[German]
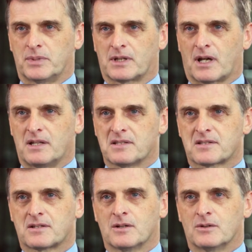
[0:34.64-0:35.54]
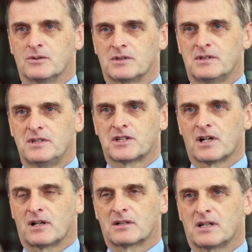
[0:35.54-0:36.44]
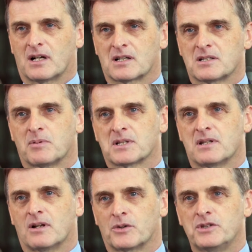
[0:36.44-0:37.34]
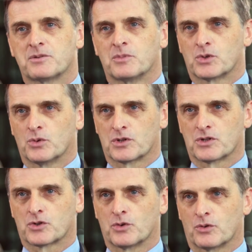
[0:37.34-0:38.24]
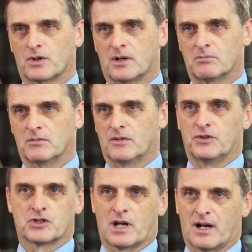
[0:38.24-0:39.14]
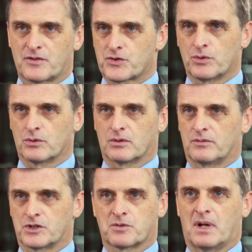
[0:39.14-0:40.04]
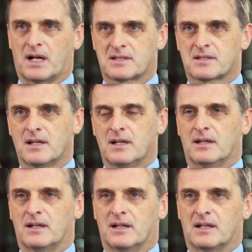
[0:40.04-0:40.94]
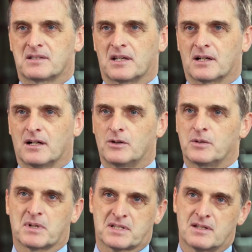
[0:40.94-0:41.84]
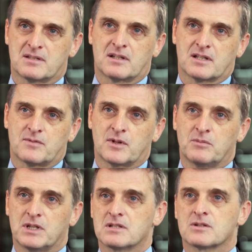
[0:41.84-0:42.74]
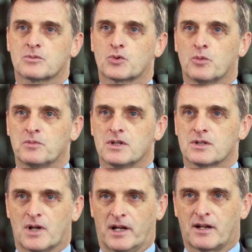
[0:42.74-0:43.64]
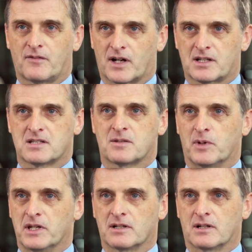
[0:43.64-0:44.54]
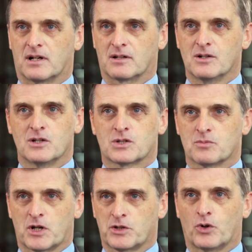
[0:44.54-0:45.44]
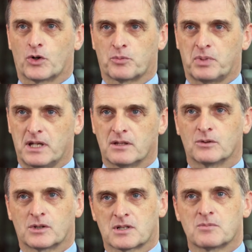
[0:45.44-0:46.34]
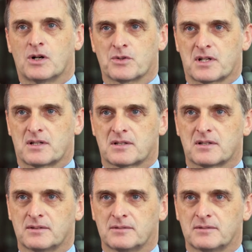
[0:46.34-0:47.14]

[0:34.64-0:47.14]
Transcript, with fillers: begrenzt und nicht daran gedacht, dass die Patienten auch nicht motorische Störungen haben, wie Schlafstörungen, wie Schmerz äh, etc. Und die Patienten sind deswegen mit diesen Symptomen zu anderen Fachdisziplinen gegangen, zum Beispiel Orthopäden oder zum Hausarzt.